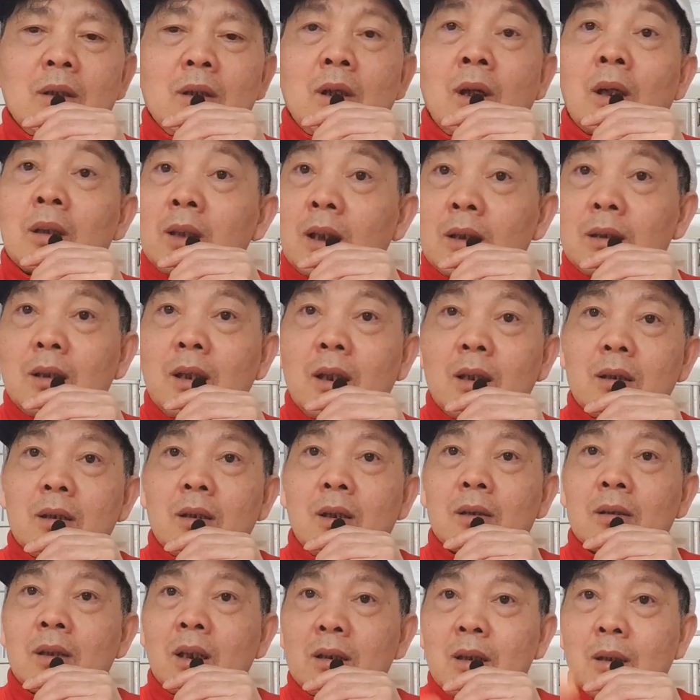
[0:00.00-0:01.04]
họ thích chứ
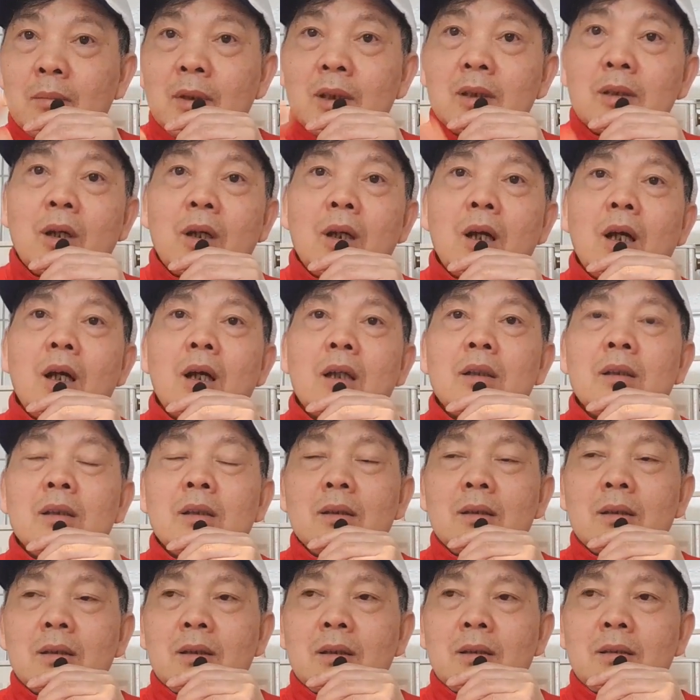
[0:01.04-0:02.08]
họ thích họ mới có
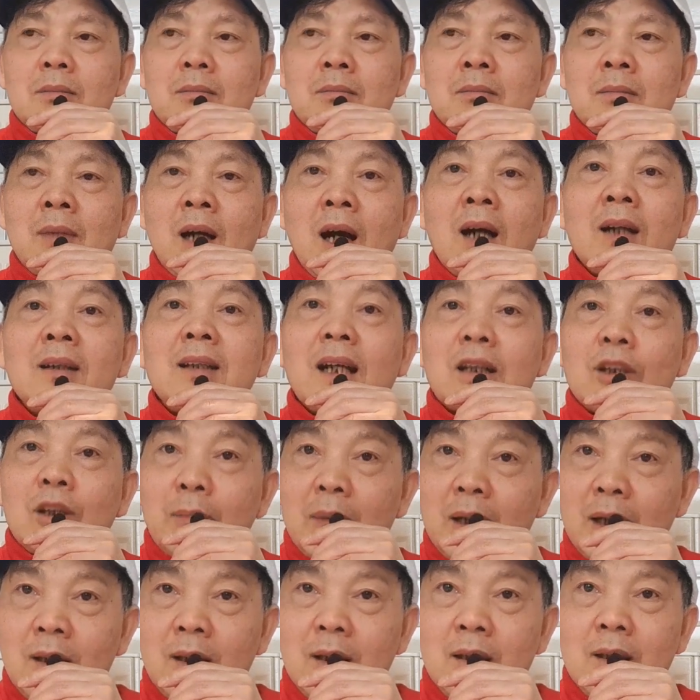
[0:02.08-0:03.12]
mở ra cho
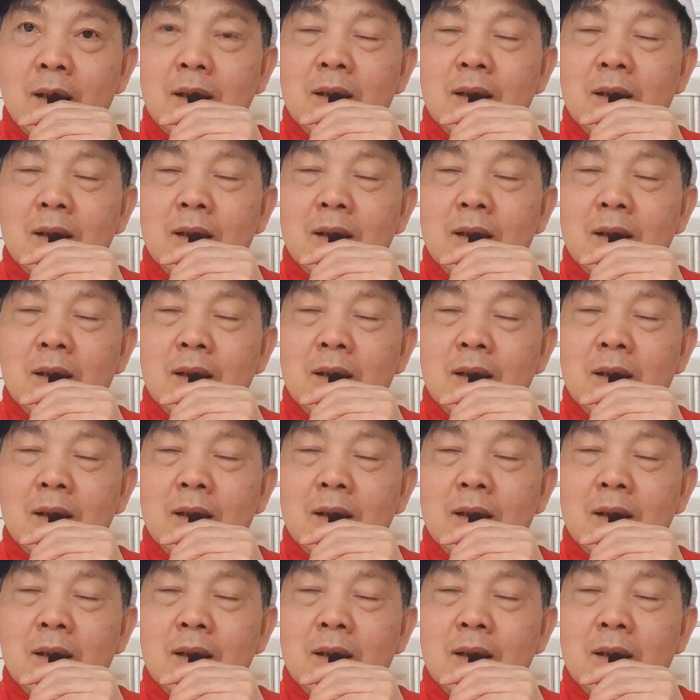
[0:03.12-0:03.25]
mình